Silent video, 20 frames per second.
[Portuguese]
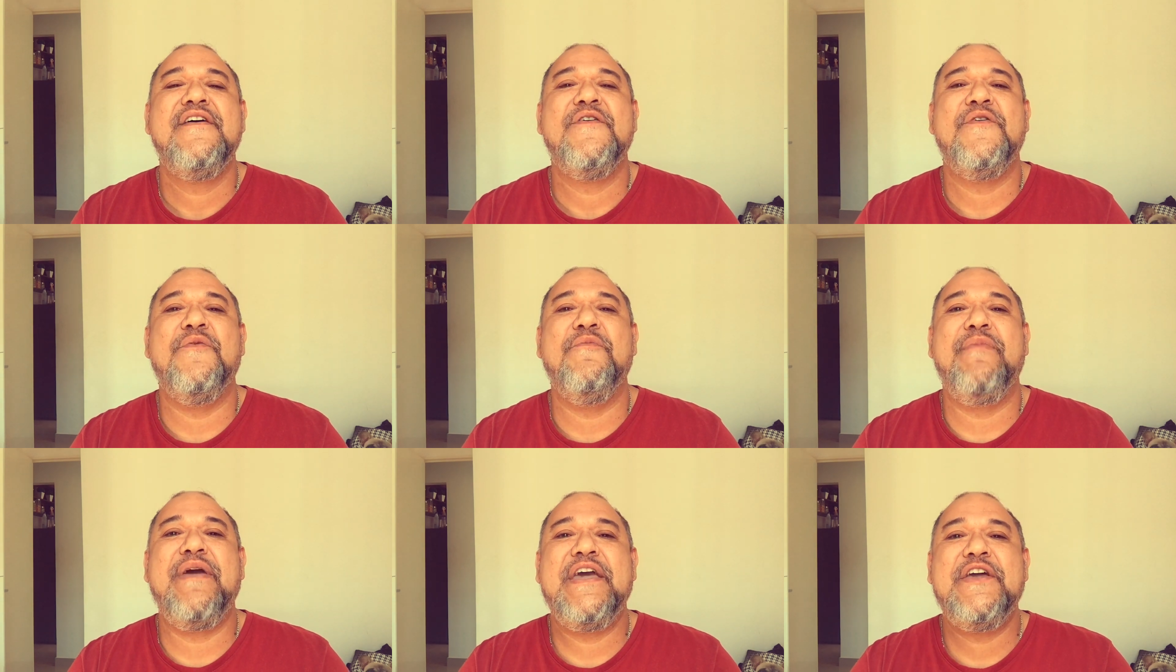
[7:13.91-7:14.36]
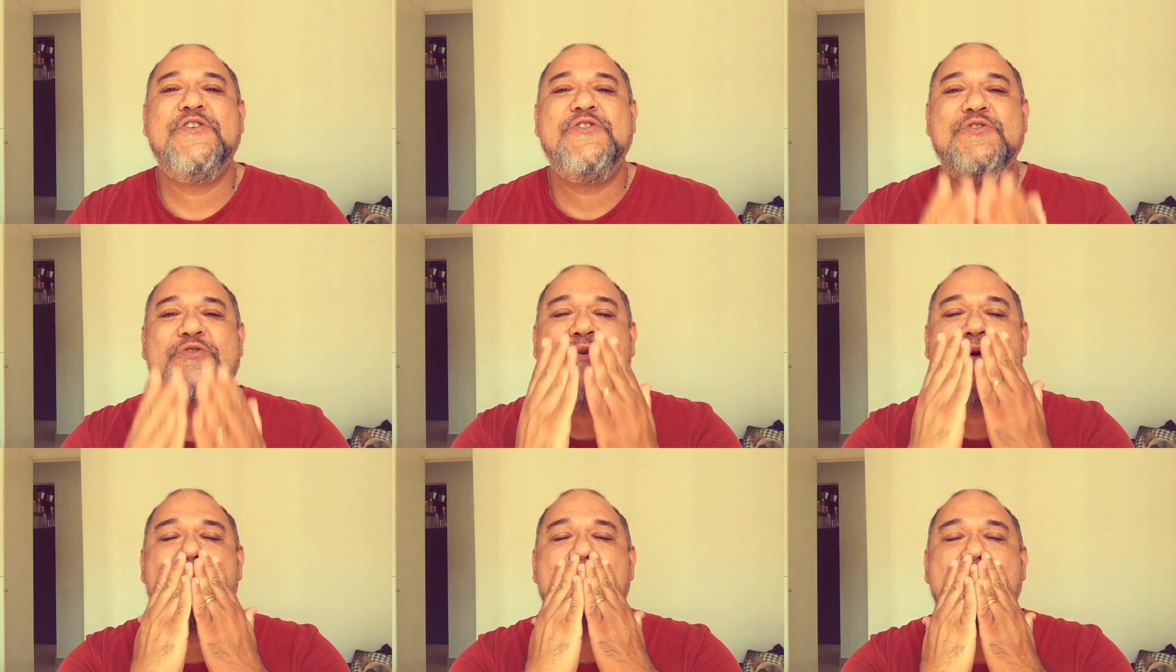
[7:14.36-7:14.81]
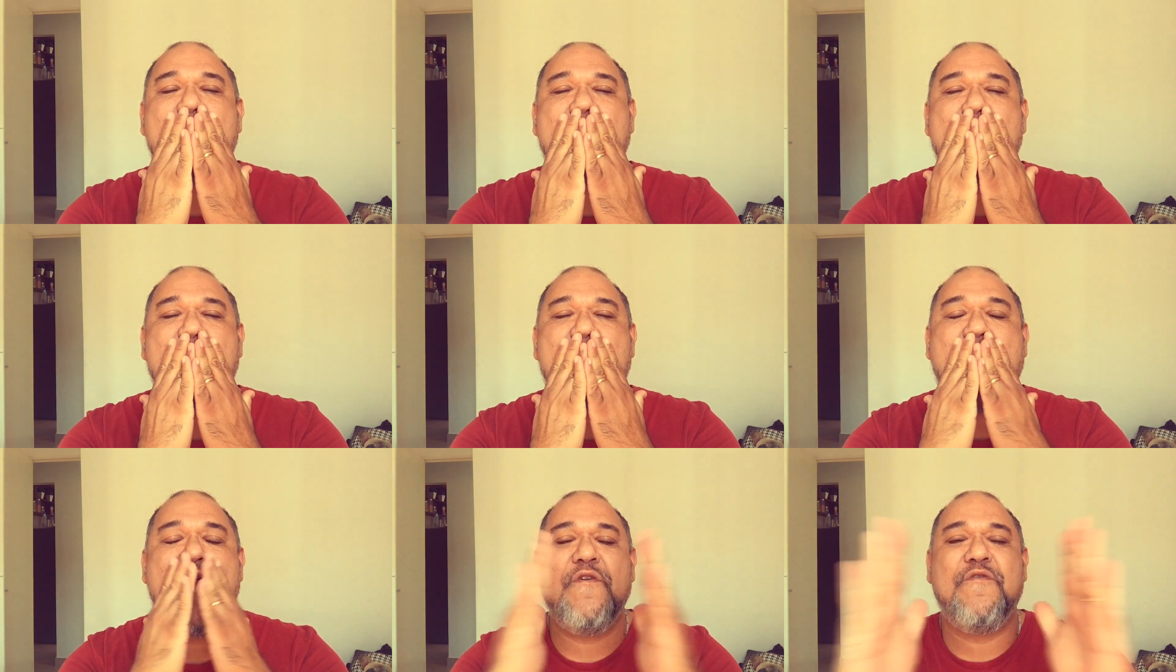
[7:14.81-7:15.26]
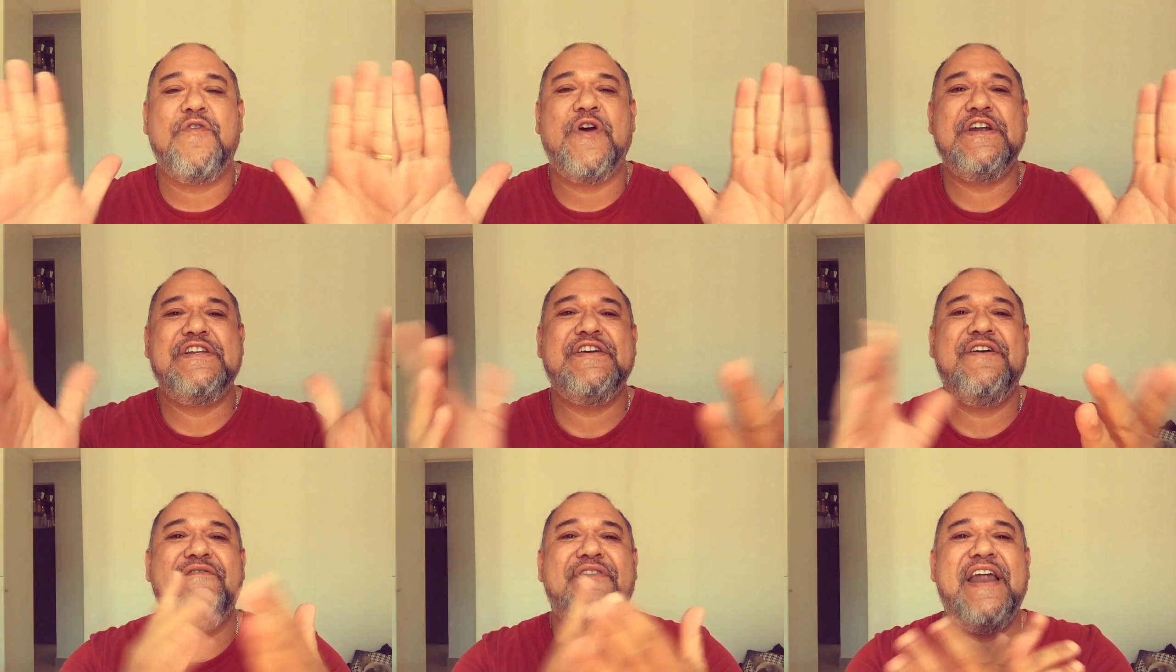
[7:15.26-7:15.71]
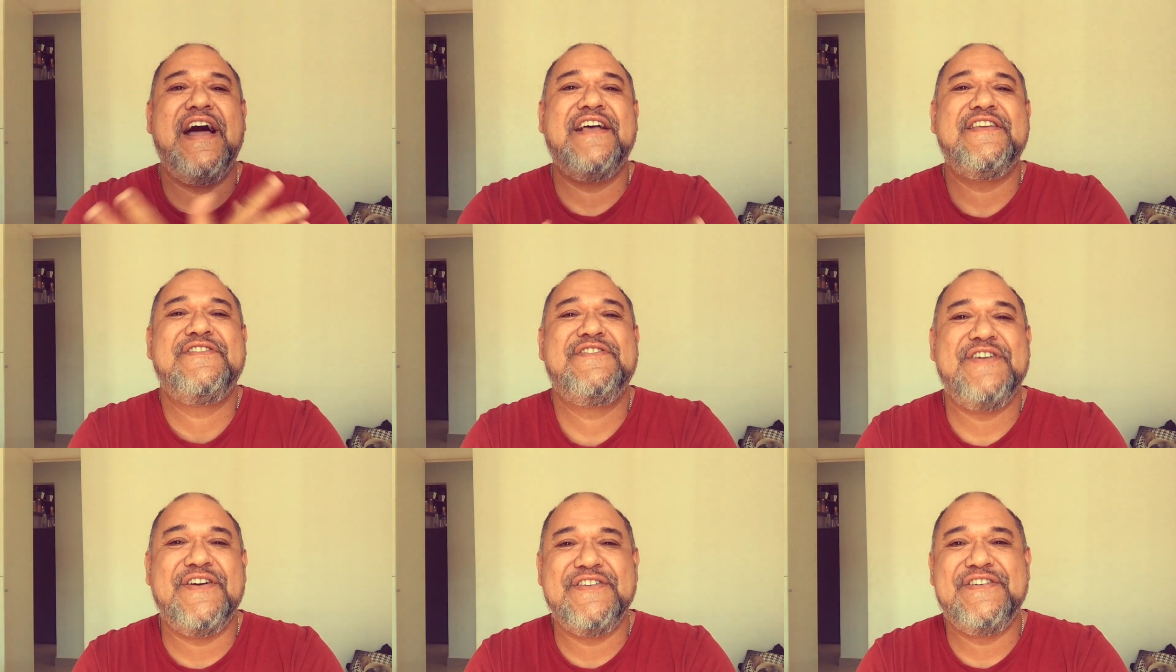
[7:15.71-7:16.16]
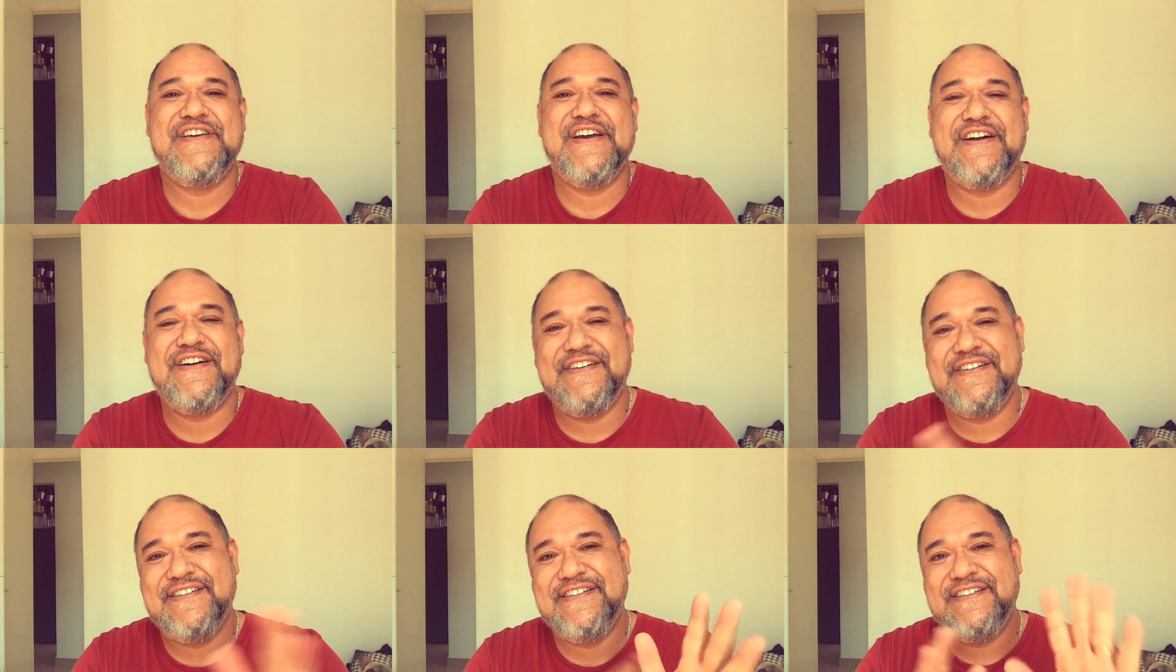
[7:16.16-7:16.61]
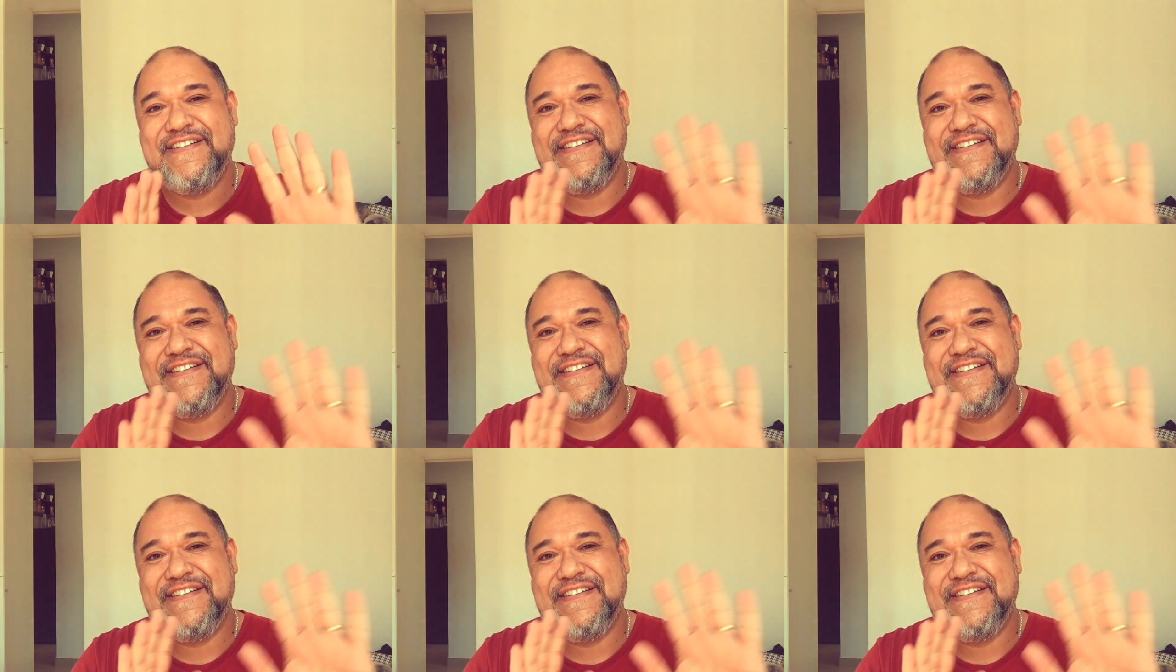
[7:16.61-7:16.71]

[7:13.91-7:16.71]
Um beijo, um forte abraço, tchau, tchau.